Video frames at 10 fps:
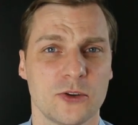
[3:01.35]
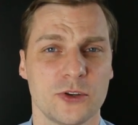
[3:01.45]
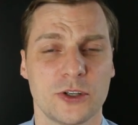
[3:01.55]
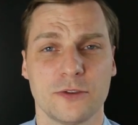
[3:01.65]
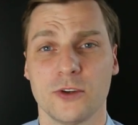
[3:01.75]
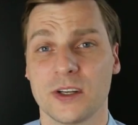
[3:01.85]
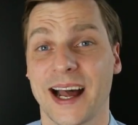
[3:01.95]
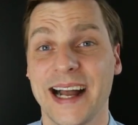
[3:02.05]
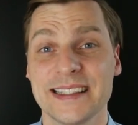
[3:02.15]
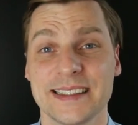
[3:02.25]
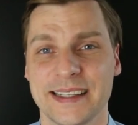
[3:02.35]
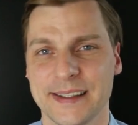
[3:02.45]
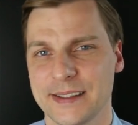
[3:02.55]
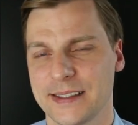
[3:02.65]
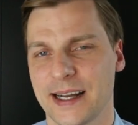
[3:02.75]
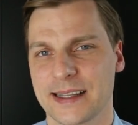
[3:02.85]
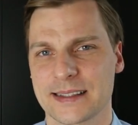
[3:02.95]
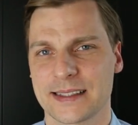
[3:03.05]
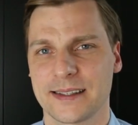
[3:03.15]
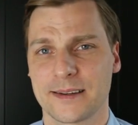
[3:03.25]
durchgeführt,
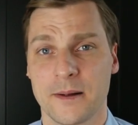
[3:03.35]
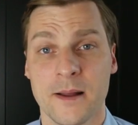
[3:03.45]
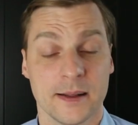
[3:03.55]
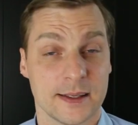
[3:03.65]
Reisetätigkeiten sinken.